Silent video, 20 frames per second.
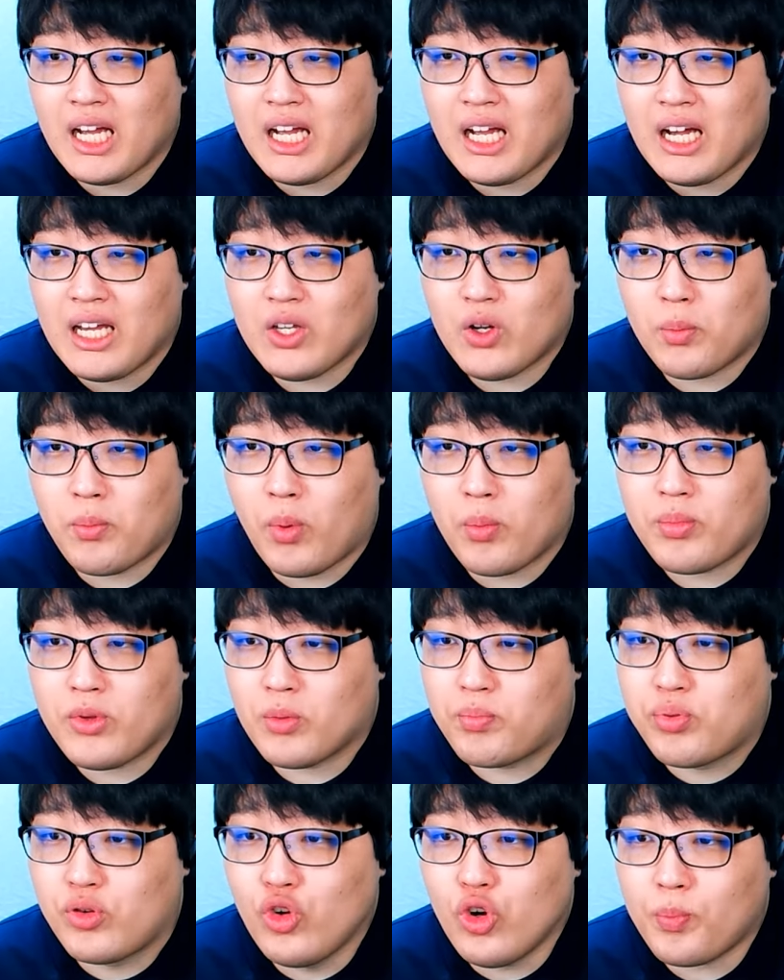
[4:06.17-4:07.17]
이거 뭐, 이거
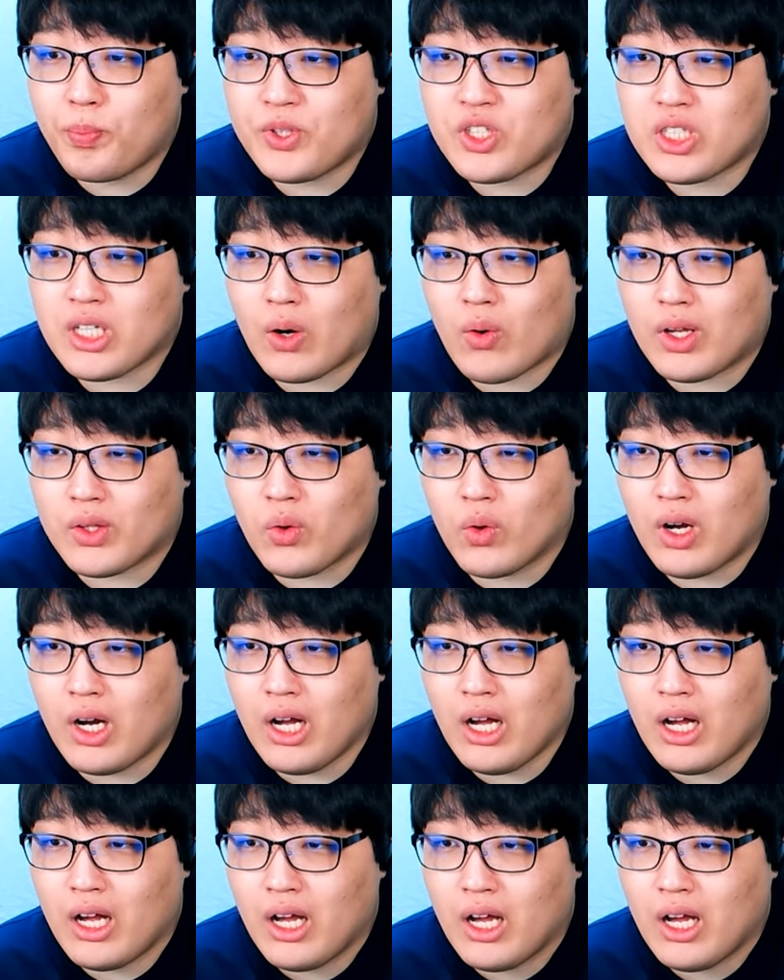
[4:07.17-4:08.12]
블루피시라고 하던가?